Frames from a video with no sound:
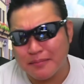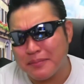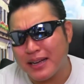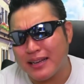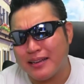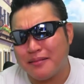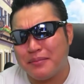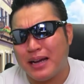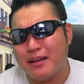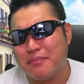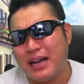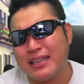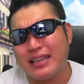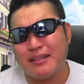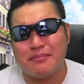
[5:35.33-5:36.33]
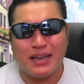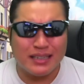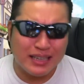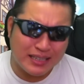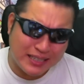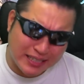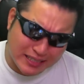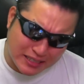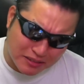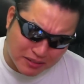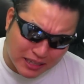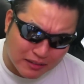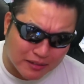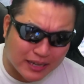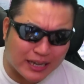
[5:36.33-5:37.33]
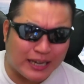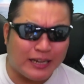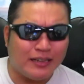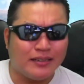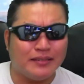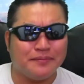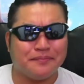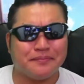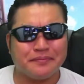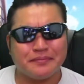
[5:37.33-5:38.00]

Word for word: まあまあ、まだ、まだ必要なのか